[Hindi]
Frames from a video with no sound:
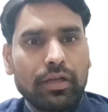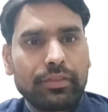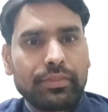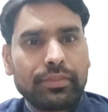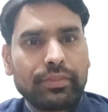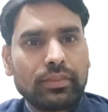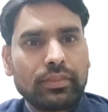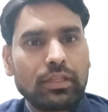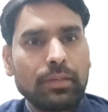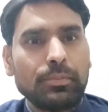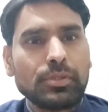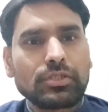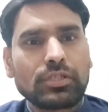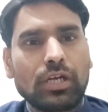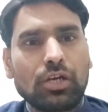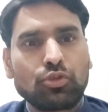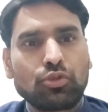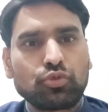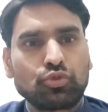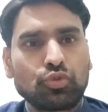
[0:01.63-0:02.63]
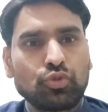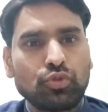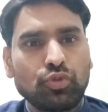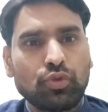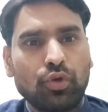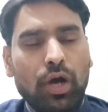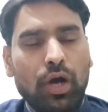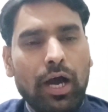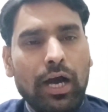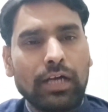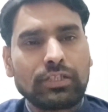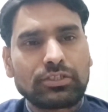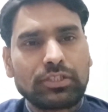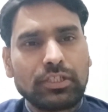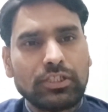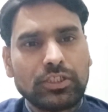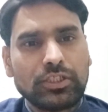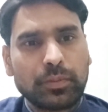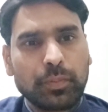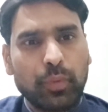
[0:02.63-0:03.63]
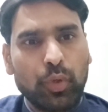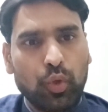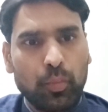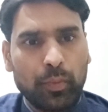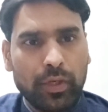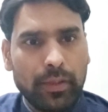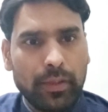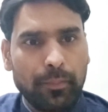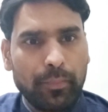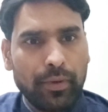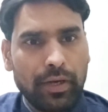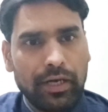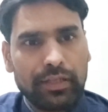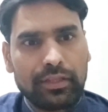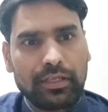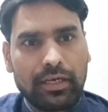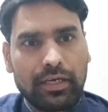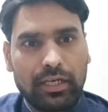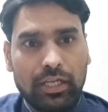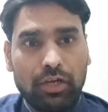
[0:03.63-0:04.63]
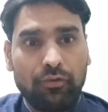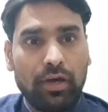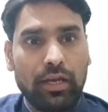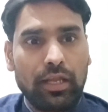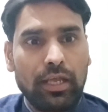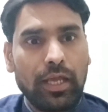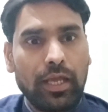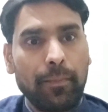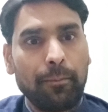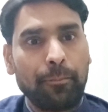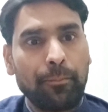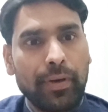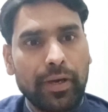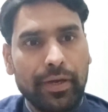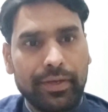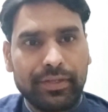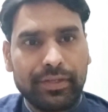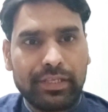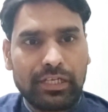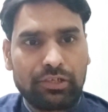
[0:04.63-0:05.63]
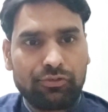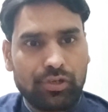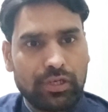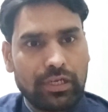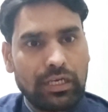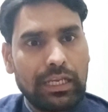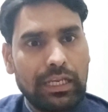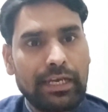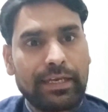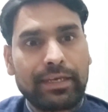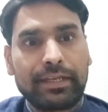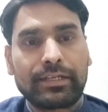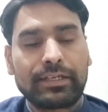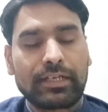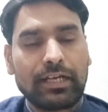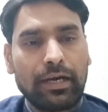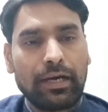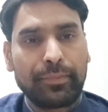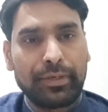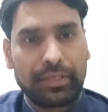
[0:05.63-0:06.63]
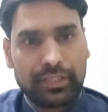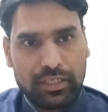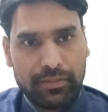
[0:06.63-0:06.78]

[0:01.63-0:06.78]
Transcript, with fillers: नमस्कार दोस्तों आज के इस वीडियो में बात करने वाले हैं पाई नेटवर्क लेटेस्ट अपडेट